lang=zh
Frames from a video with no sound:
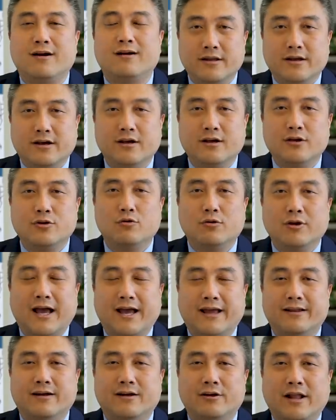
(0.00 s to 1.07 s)
你可以用
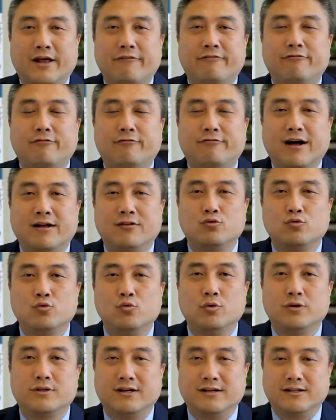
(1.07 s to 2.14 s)
来呢，用来付房
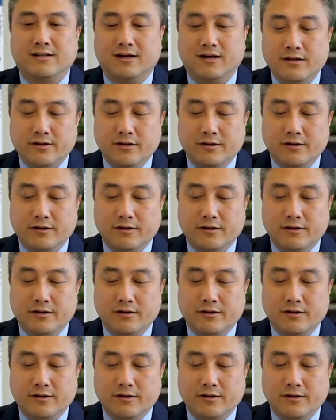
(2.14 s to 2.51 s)
租等等。